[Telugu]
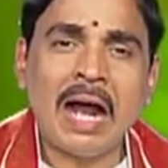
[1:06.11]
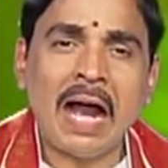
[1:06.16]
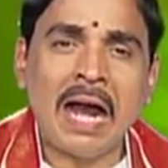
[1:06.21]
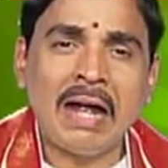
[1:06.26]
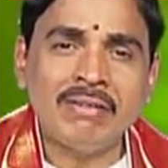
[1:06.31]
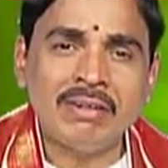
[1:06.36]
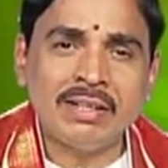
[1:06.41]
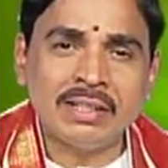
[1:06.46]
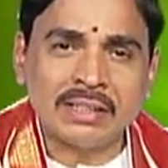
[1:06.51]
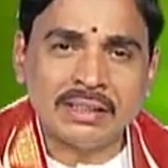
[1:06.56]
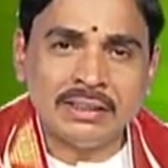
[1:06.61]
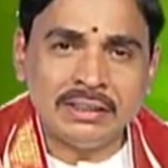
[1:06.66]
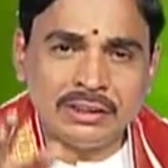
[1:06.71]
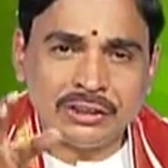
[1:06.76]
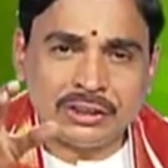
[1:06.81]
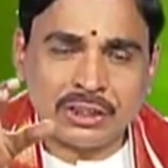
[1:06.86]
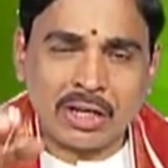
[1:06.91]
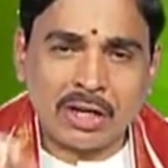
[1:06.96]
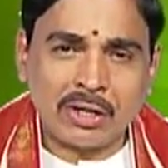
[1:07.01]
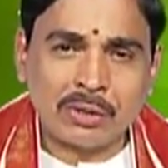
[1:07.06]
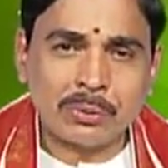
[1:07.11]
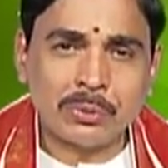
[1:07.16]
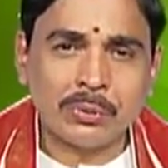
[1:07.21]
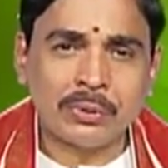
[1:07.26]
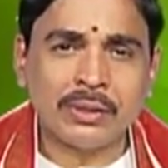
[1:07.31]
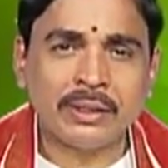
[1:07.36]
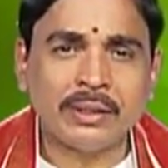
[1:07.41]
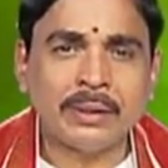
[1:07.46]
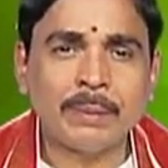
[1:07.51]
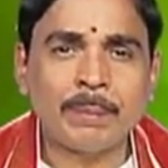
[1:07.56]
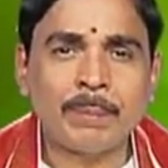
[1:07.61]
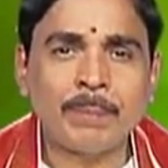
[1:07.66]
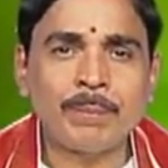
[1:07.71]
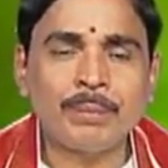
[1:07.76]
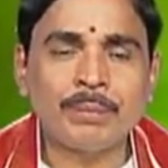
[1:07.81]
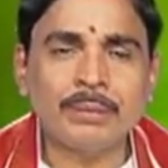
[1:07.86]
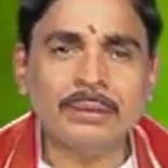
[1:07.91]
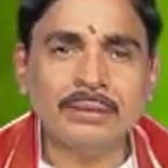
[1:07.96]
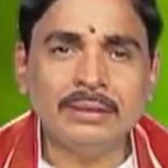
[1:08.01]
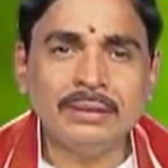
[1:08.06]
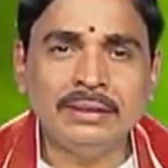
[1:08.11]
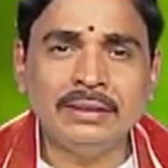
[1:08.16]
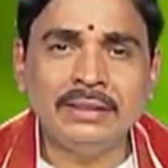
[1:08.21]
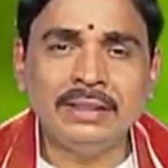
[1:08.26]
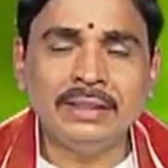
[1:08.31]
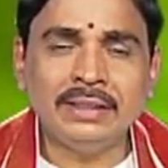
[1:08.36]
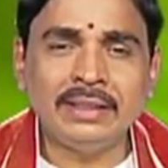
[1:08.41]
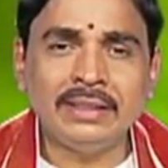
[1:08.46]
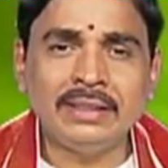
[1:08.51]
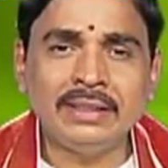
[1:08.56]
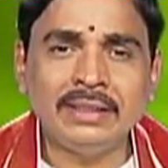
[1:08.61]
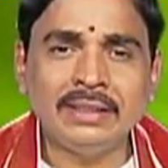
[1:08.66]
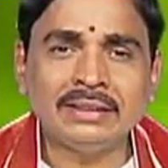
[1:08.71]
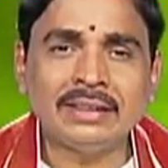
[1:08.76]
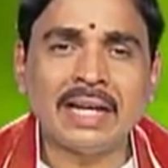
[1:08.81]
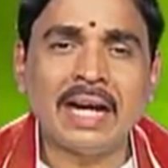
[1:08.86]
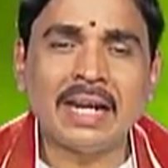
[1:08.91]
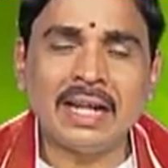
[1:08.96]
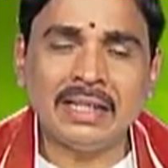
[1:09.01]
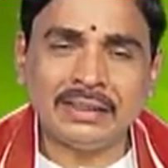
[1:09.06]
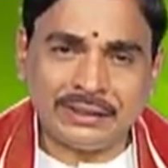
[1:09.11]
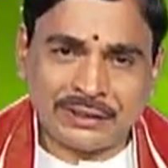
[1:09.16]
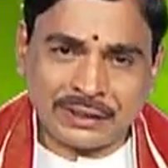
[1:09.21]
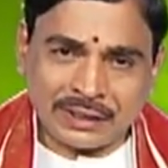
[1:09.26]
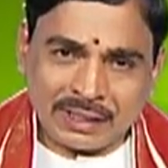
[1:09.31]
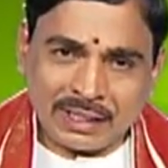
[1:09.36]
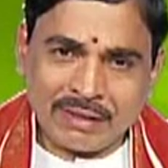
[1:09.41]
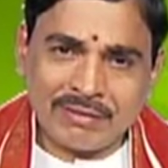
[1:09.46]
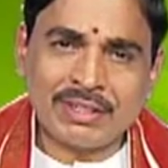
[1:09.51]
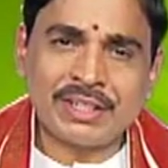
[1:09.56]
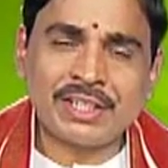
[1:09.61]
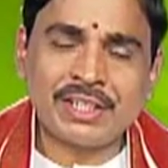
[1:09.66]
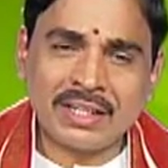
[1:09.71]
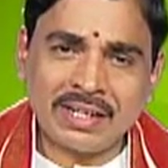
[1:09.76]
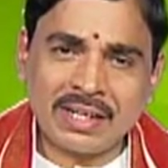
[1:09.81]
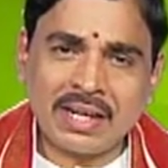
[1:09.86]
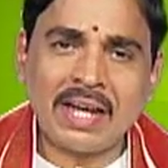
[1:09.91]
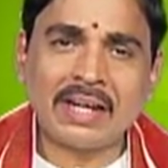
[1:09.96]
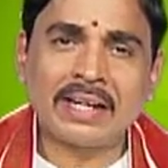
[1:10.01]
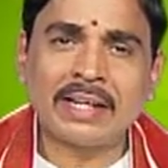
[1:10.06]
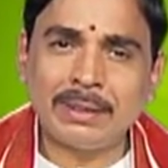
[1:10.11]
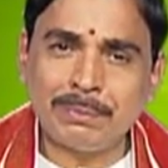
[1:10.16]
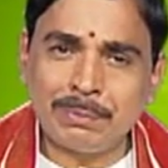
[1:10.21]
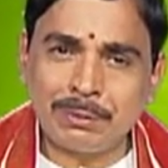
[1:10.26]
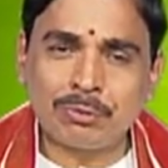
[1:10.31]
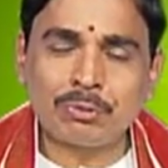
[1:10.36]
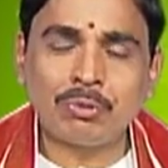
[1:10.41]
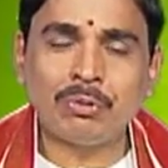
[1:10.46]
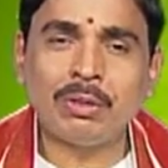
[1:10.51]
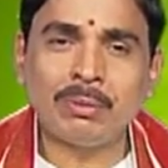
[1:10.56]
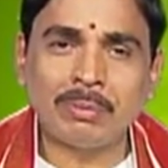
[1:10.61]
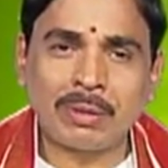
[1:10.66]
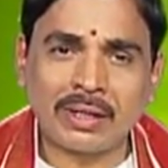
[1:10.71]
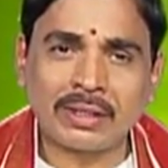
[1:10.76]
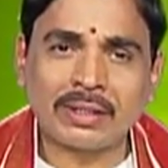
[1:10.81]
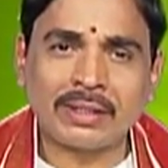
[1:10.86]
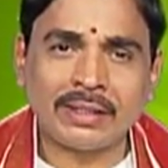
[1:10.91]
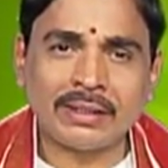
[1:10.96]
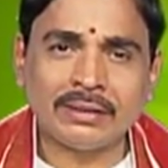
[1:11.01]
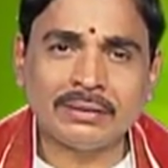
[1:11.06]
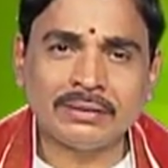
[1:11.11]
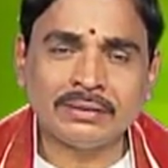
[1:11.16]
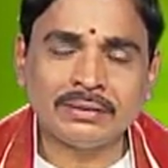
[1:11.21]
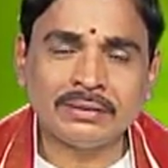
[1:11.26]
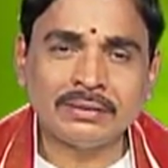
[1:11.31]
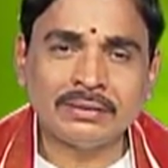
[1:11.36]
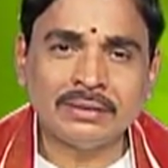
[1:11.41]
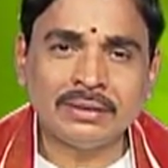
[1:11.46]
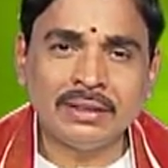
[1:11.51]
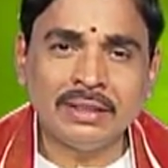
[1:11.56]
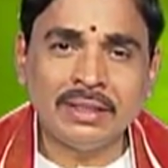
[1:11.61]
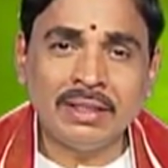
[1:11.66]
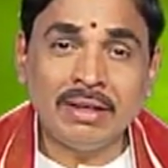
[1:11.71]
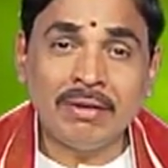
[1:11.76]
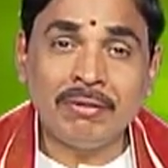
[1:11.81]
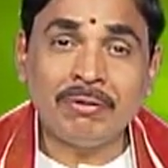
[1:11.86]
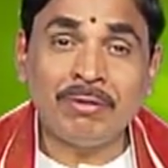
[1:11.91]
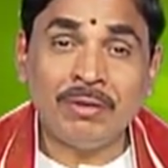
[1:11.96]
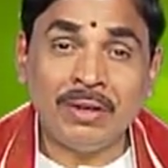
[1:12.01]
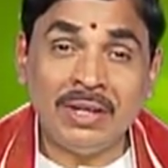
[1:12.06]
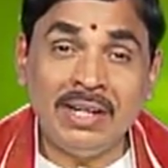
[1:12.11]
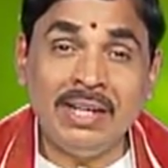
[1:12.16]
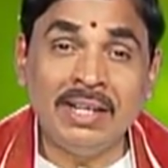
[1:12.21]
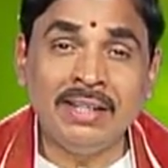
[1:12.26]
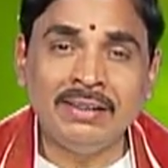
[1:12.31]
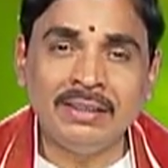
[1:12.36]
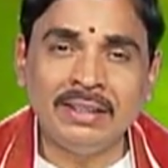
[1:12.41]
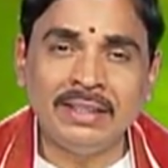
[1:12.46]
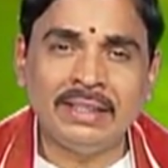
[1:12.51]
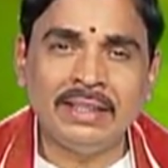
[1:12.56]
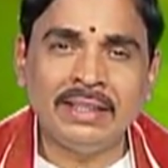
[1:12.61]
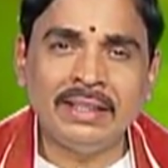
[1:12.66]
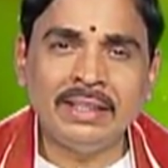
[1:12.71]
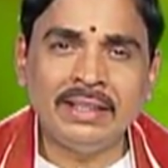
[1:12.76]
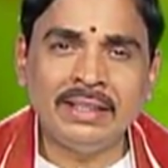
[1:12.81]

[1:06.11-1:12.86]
ఆవిడికి ఇచ్చాడు అని ఇది చాలా చిన్న విషయంలా కనిపిస్తుంది మనకి వెళ్ళింది